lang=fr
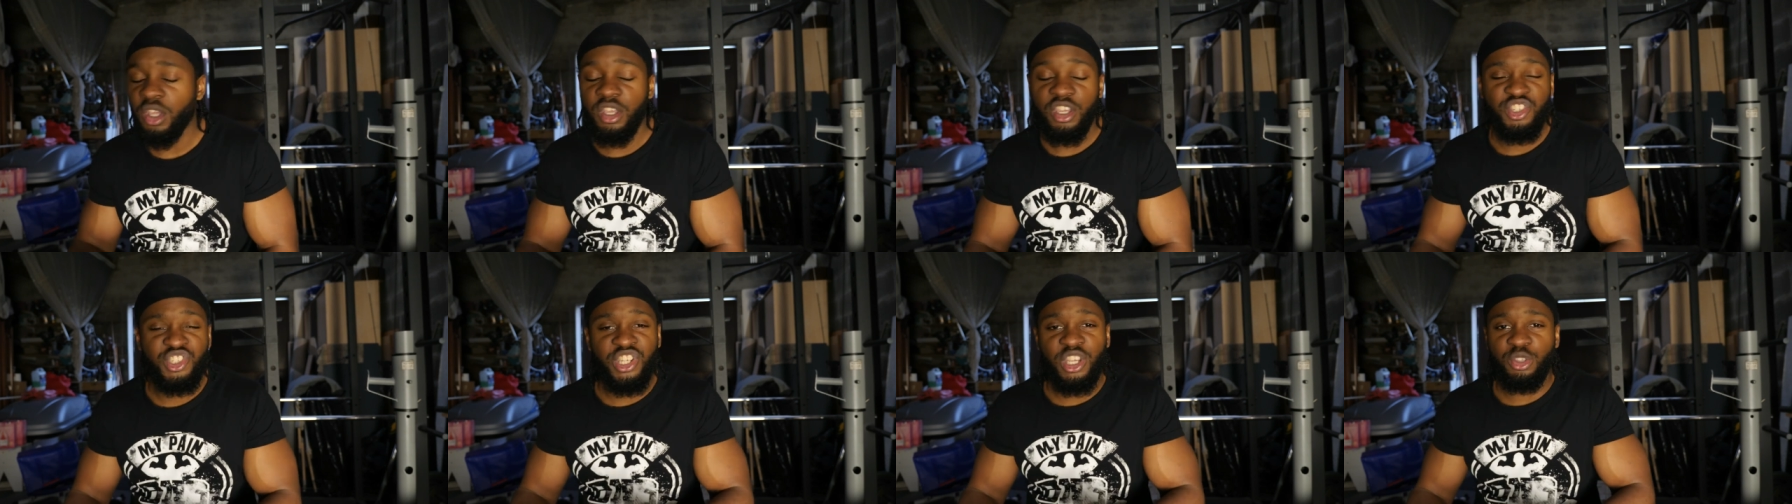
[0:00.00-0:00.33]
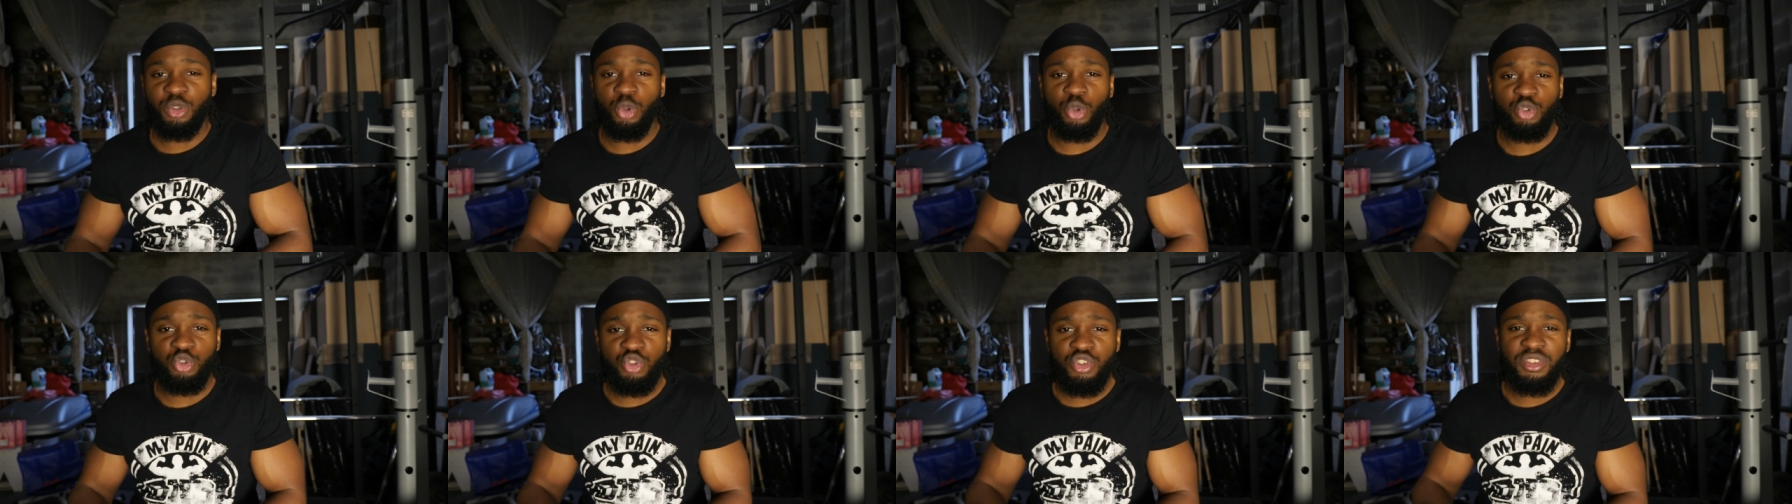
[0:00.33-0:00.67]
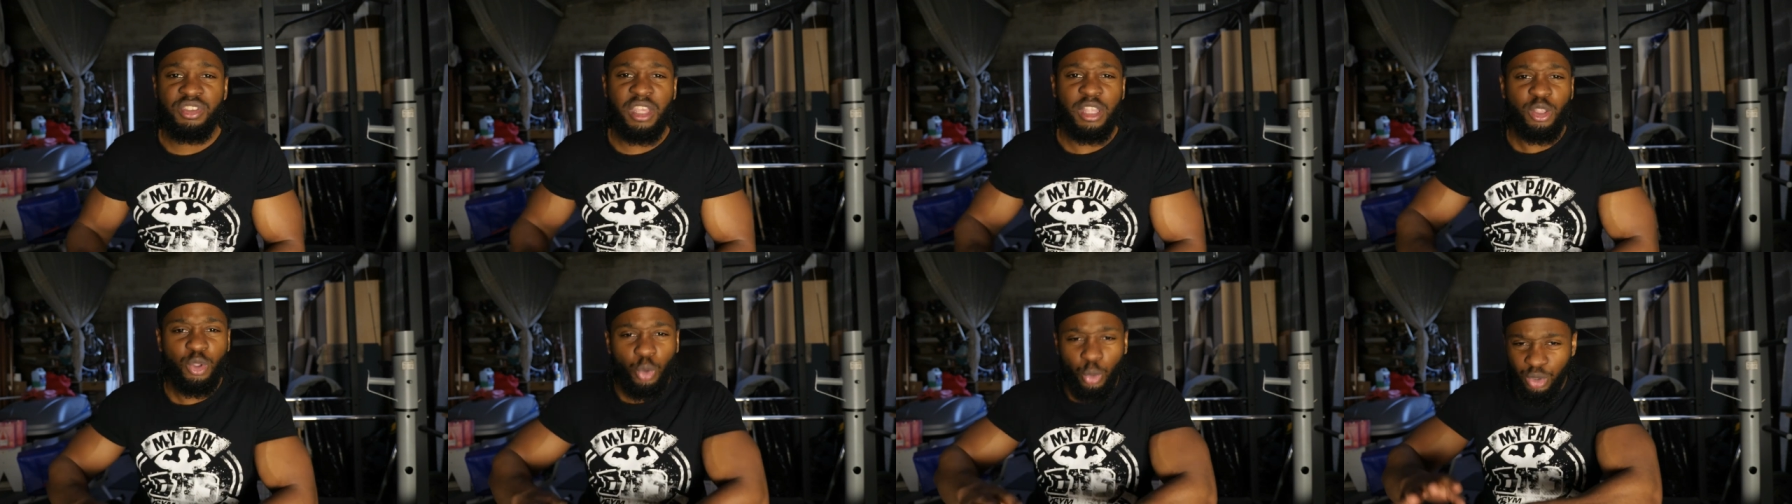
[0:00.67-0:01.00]
J'ai attendu
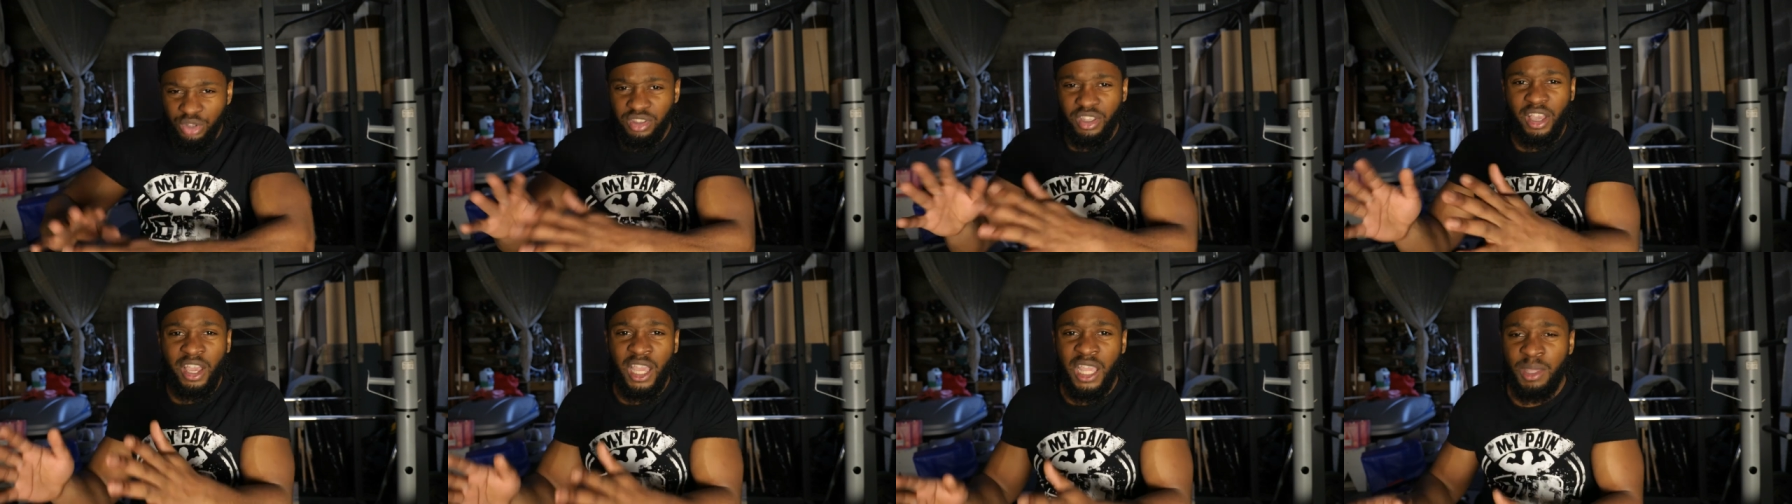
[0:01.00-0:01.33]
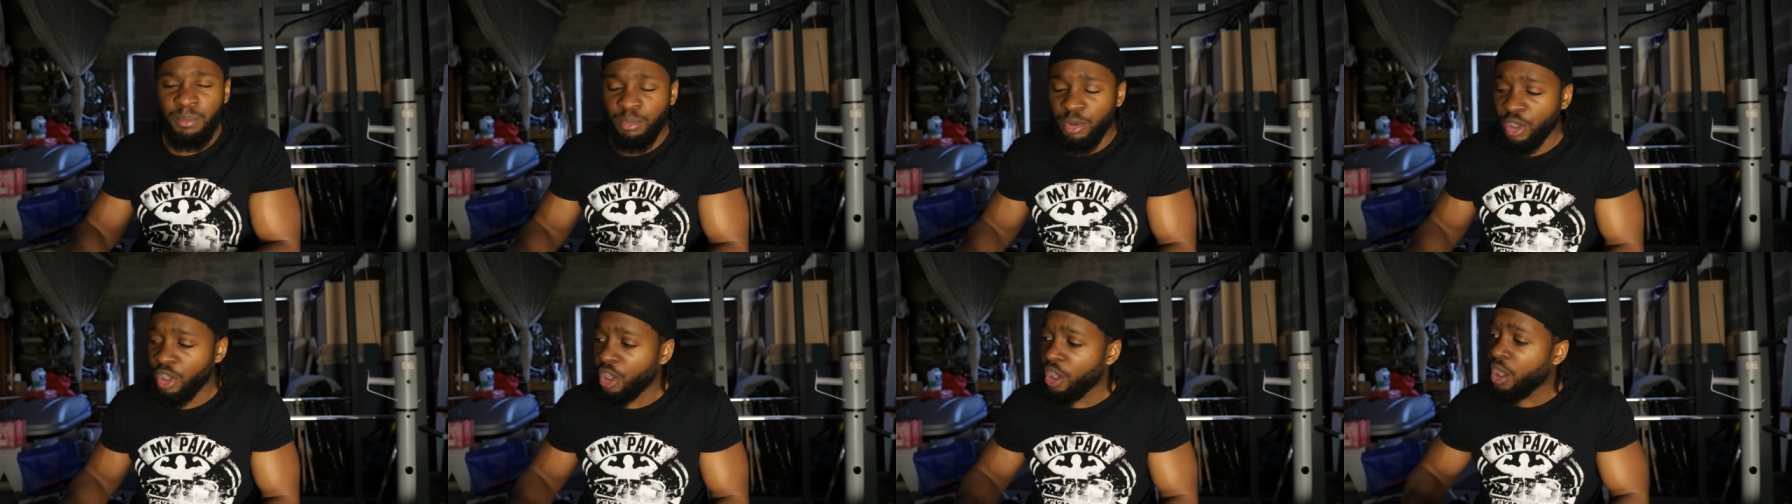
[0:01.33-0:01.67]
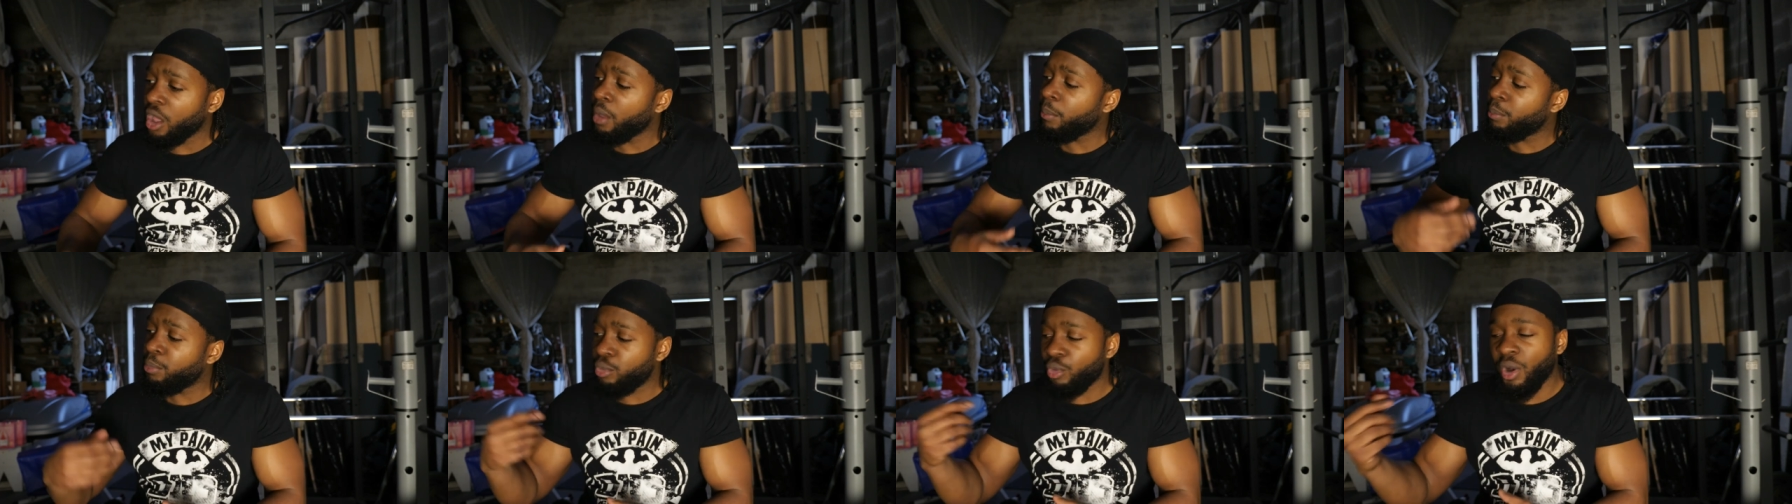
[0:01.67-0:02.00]
cette grosse hype
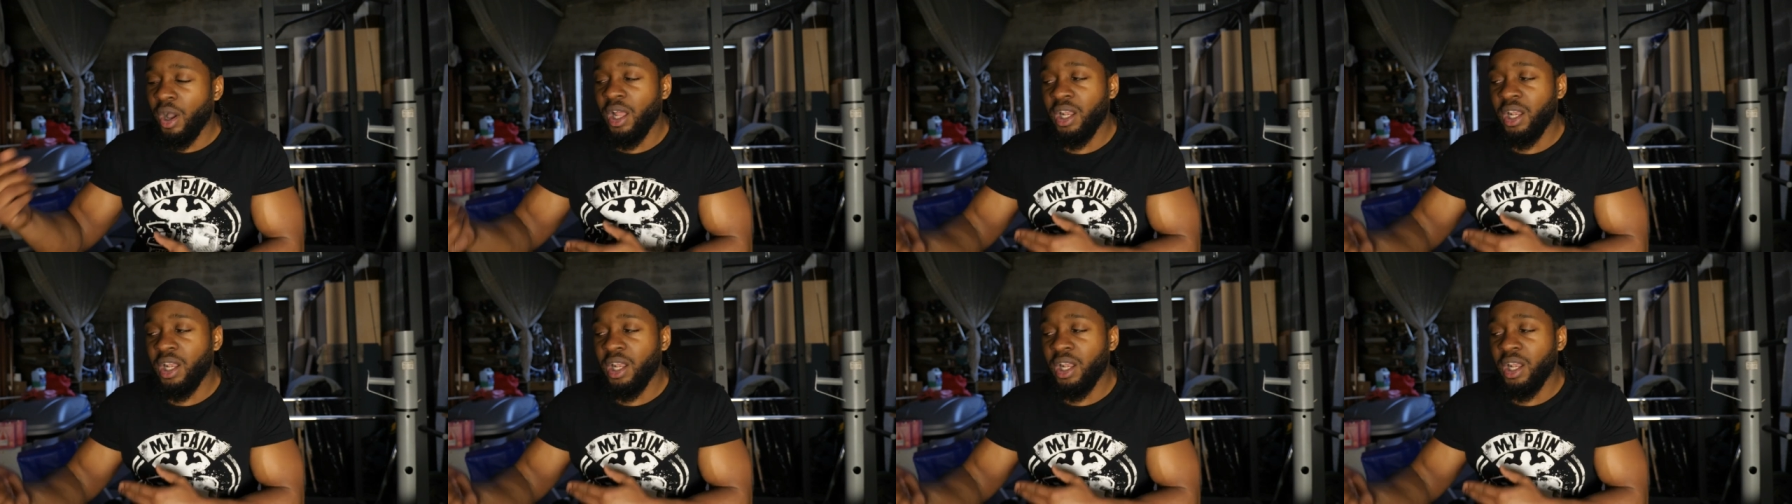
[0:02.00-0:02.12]
pour